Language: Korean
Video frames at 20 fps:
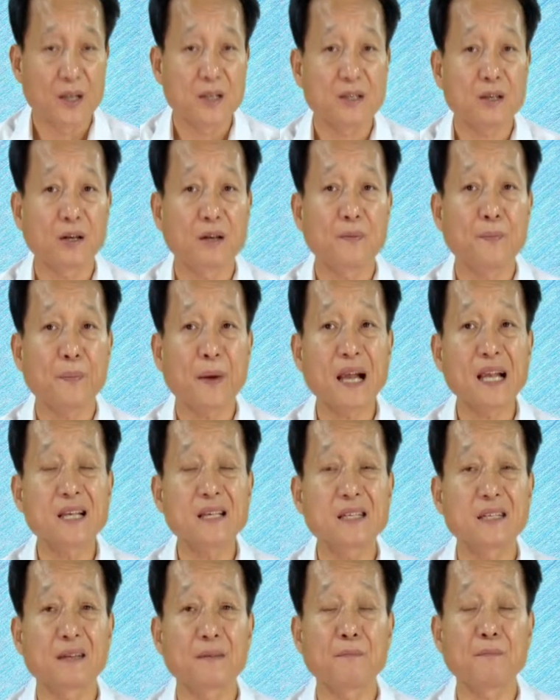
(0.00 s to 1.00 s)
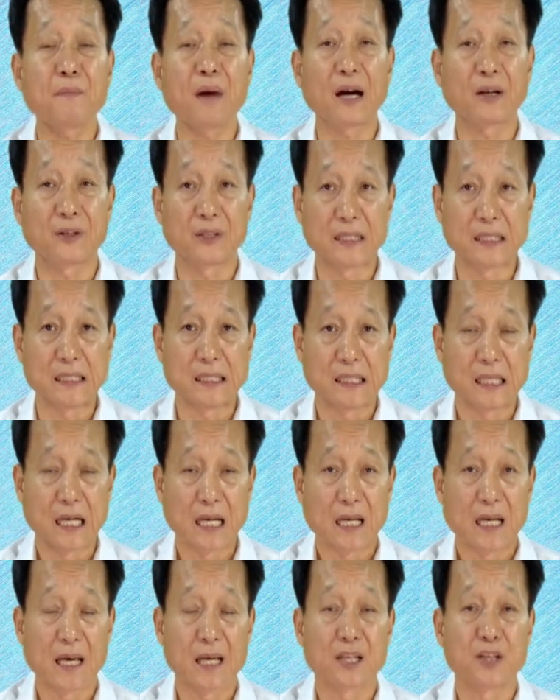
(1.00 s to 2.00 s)
1,080만 원을
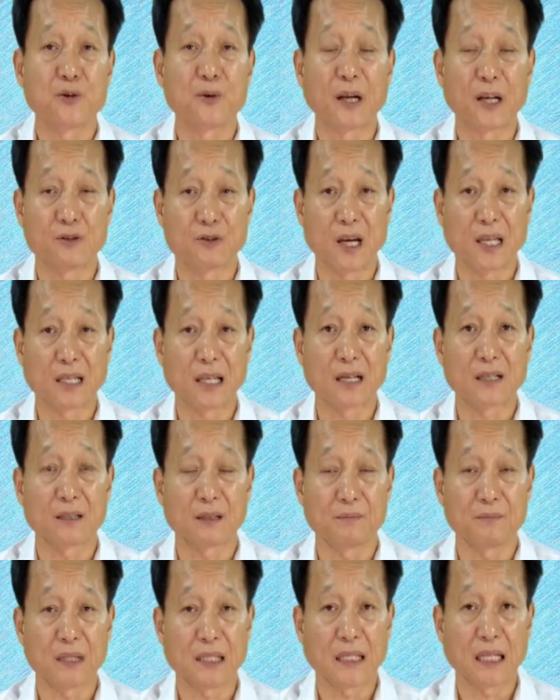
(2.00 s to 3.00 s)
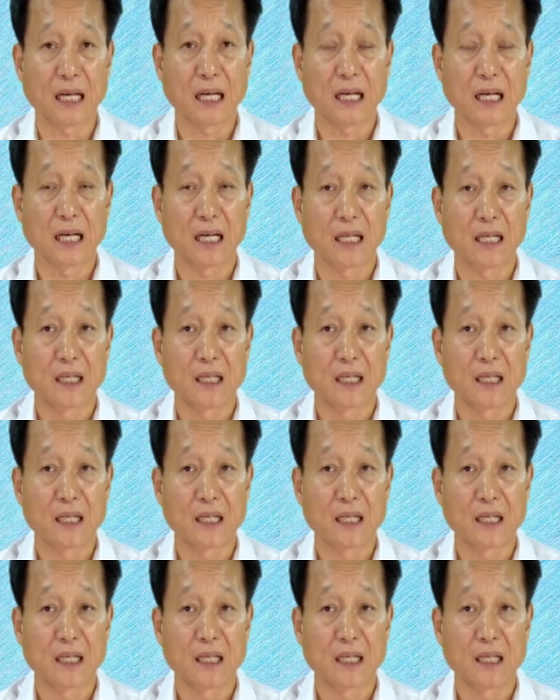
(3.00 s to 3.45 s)
예, 지원해 주겠다는 겁니다.